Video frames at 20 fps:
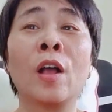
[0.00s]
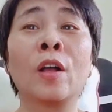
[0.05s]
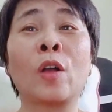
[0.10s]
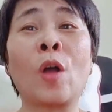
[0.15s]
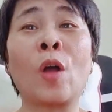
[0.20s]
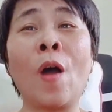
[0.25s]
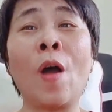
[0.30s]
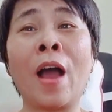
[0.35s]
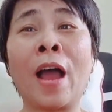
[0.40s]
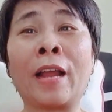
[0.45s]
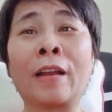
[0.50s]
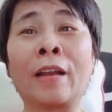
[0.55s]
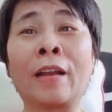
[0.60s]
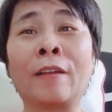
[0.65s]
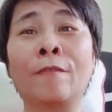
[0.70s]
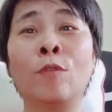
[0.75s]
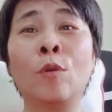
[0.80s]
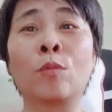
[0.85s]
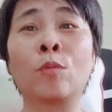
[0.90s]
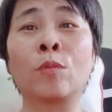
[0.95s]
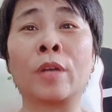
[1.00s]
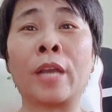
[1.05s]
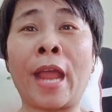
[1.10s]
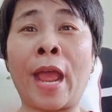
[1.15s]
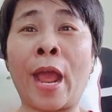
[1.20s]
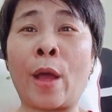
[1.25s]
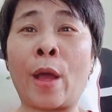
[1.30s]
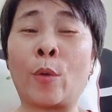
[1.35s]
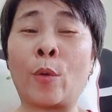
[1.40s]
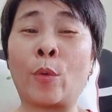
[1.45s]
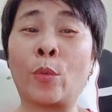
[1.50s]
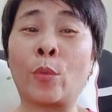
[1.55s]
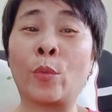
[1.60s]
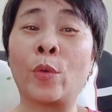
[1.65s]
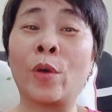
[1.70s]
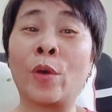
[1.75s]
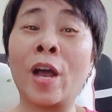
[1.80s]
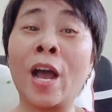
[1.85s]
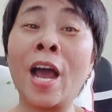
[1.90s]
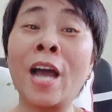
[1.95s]
có hạnh phúc
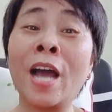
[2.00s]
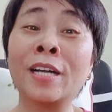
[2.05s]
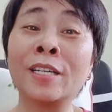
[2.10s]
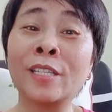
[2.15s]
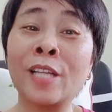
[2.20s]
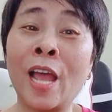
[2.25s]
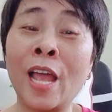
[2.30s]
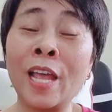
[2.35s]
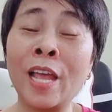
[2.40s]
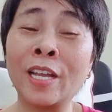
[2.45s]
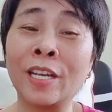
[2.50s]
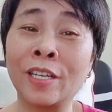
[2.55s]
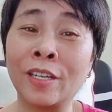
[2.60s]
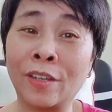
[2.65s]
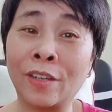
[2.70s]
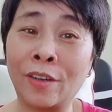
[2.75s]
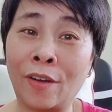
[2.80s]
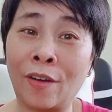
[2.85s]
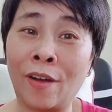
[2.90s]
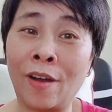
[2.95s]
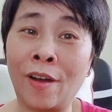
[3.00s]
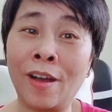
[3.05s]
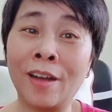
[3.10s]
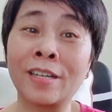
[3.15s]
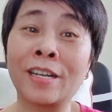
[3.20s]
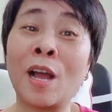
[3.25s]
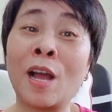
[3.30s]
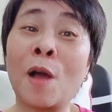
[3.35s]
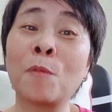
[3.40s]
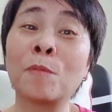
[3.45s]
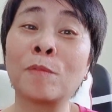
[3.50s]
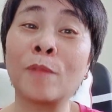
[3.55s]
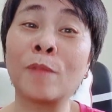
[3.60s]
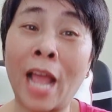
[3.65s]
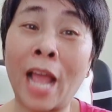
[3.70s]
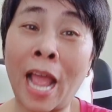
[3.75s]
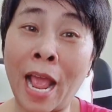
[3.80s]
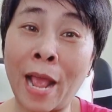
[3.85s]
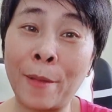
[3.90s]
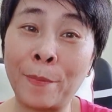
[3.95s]
nào hơn thế nữa không
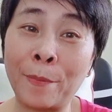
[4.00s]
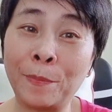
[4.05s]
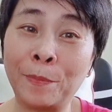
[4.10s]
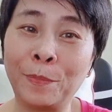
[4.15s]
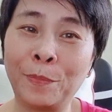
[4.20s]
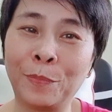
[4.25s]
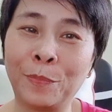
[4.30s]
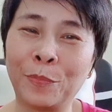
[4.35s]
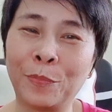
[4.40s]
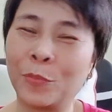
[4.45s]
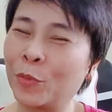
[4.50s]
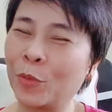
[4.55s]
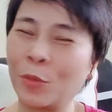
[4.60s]
em